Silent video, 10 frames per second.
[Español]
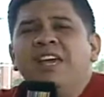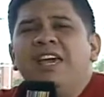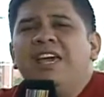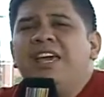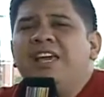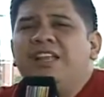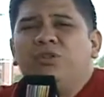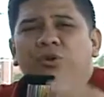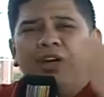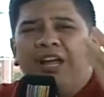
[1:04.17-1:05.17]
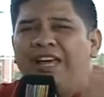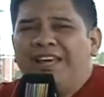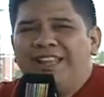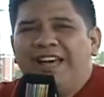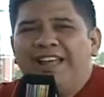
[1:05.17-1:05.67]
eh, de todas las
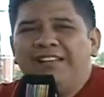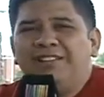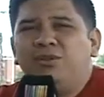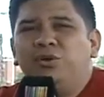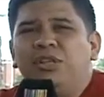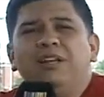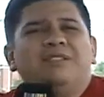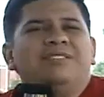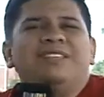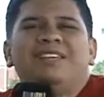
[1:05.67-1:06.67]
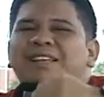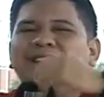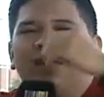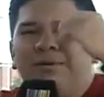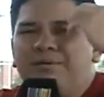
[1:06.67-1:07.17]
edades. Si usted, si,
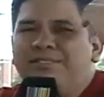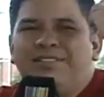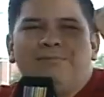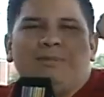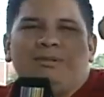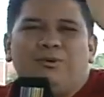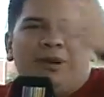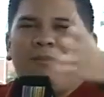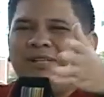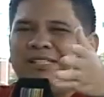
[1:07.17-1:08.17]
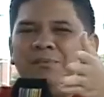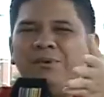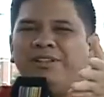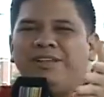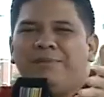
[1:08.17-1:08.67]
si
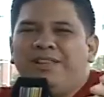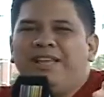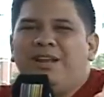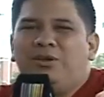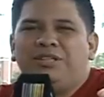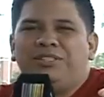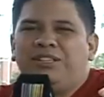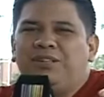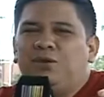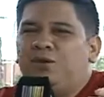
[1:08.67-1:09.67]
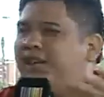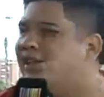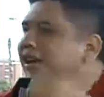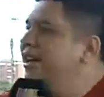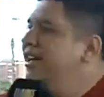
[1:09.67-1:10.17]
sobrepasamos esa meta de los 300 juguetes,